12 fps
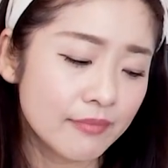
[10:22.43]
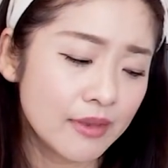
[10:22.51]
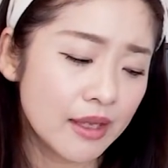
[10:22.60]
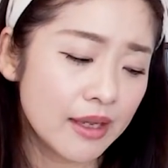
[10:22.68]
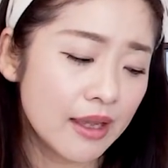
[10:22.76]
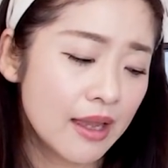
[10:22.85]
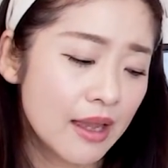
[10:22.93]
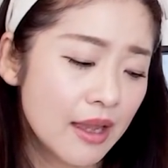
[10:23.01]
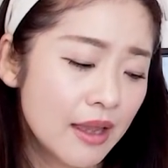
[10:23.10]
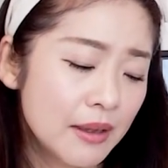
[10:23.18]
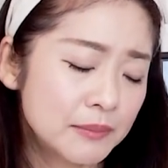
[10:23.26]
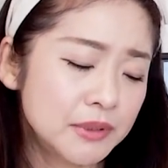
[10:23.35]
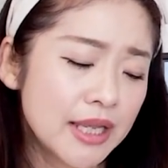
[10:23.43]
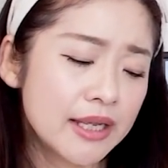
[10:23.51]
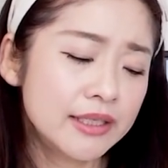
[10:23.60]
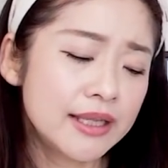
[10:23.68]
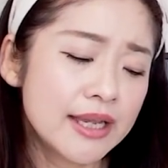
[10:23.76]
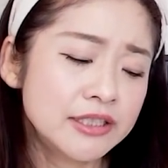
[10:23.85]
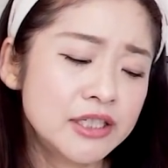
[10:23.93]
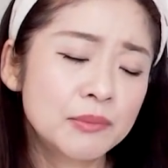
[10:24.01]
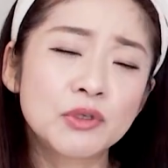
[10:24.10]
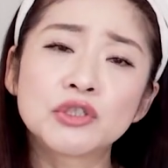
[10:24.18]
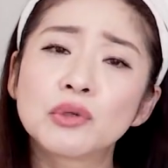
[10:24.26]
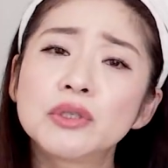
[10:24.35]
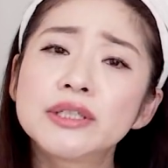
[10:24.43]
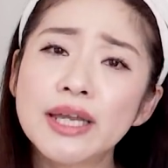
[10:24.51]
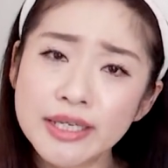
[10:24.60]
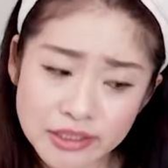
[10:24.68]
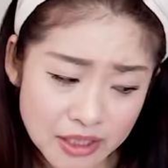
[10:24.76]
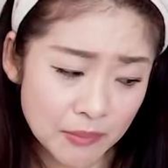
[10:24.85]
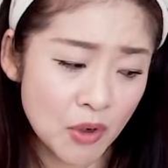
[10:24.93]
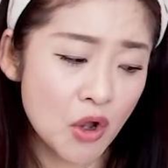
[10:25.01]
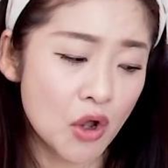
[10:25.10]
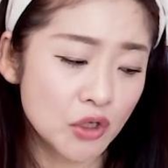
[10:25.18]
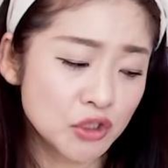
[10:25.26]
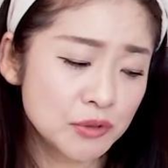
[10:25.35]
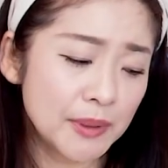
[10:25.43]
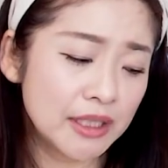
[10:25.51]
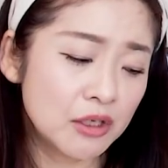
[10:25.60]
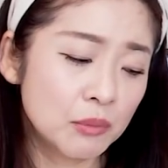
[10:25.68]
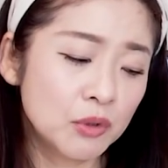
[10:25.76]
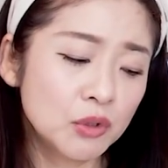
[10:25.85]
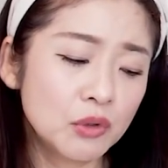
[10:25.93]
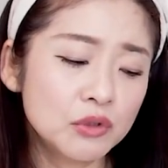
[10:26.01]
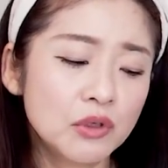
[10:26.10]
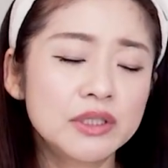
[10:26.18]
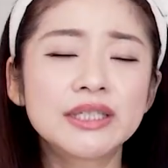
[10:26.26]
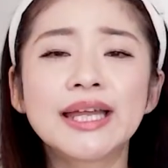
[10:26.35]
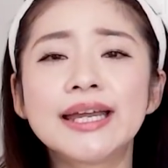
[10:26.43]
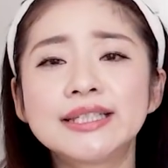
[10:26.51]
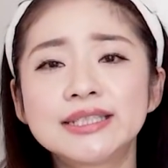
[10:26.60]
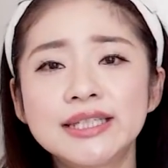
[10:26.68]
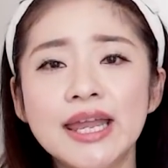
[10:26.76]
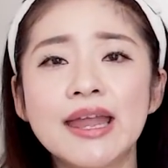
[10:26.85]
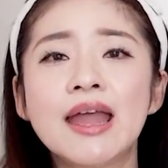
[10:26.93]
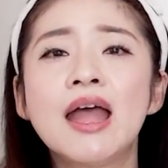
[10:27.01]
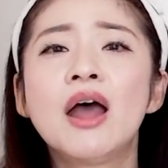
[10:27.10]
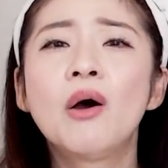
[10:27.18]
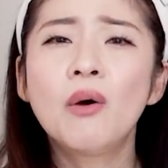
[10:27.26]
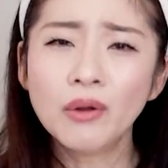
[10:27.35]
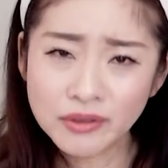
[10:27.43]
で、舞台に対しても人に対しても全ての物事に対して本